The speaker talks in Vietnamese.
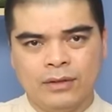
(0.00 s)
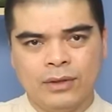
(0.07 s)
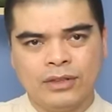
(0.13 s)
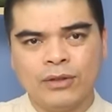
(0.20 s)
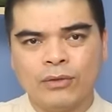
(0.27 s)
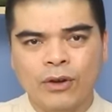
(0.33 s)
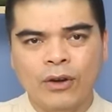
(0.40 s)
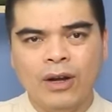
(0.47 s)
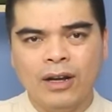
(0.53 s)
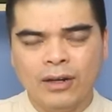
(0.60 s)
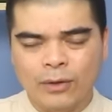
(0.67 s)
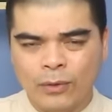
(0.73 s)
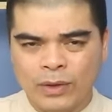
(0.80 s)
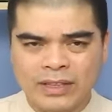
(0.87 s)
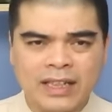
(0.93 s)
của dòng họ,
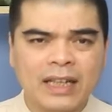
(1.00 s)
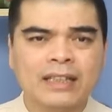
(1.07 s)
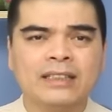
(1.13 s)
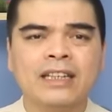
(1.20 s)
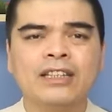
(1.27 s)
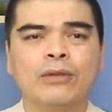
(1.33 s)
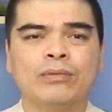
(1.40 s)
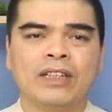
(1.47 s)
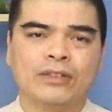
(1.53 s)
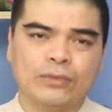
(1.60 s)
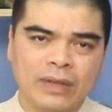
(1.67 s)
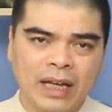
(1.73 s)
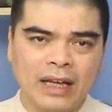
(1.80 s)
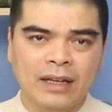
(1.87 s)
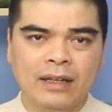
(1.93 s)
của gia gia tộc nhà
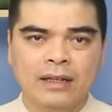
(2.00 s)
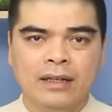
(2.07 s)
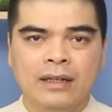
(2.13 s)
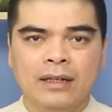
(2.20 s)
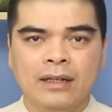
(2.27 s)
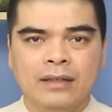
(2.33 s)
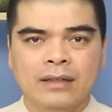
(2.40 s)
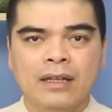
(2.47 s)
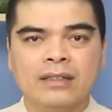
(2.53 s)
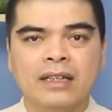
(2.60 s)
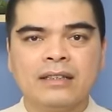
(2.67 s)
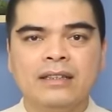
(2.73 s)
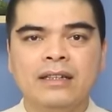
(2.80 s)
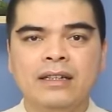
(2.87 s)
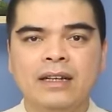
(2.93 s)
chúng ta. Thờ
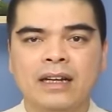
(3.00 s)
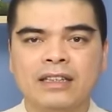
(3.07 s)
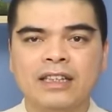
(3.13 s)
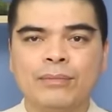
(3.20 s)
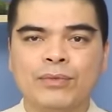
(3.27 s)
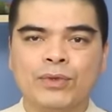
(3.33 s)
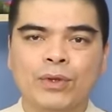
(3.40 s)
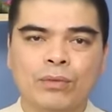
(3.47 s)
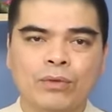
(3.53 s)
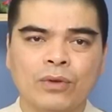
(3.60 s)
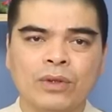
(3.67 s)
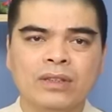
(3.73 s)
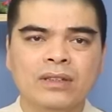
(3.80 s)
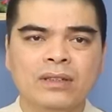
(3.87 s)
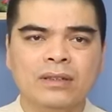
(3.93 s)
gia tiên là cái tập tục
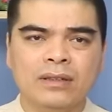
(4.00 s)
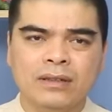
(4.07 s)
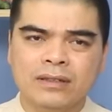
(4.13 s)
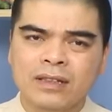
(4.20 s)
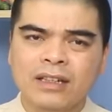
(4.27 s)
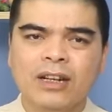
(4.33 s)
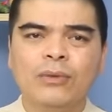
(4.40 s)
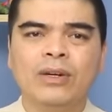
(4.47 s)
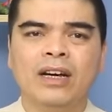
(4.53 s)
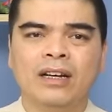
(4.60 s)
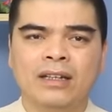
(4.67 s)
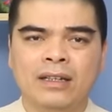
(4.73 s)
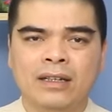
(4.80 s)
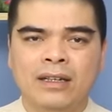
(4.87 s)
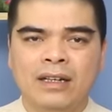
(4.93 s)
có từ rất lâu
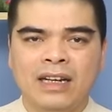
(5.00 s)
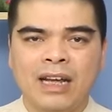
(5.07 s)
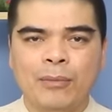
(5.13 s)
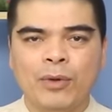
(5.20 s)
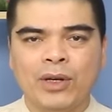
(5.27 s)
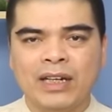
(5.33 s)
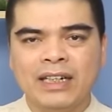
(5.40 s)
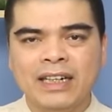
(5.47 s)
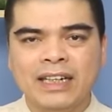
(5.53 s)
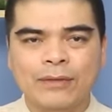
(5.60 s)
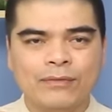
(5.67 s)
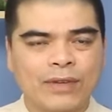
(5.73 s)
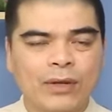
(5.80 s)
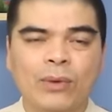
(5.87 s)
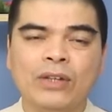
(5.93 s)
đời, là một cái nét
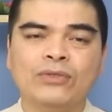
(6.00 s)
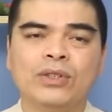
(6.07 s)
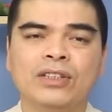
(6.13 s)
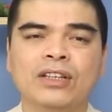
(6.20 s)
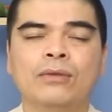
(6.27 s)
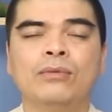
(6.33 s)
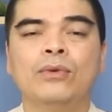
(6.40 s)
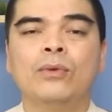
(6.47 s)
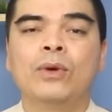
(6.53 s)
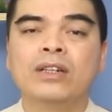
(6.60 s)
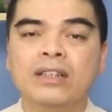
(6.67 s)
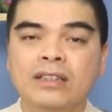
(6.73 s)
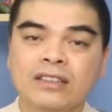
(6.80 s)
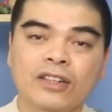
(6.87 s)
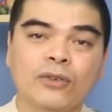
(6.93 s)
đẹp văn hóa truyền thống
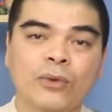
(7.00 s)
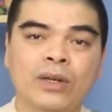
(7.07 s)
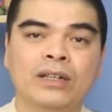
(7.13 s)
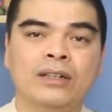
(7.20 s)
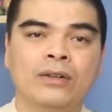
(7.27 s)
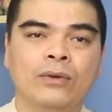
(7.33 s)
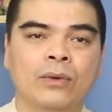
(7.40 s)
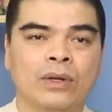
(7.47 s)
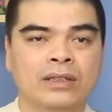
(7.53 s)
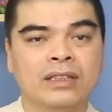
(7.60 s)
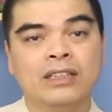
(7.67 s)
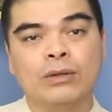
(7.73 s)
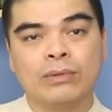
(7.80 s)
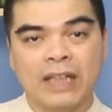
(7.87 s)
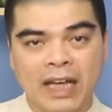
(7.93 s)
uống nước nhớ nguồn của
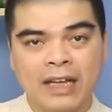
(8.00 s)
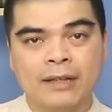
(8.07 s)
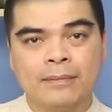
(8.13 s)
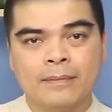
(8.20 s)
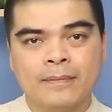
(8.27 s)
dân tộc ta.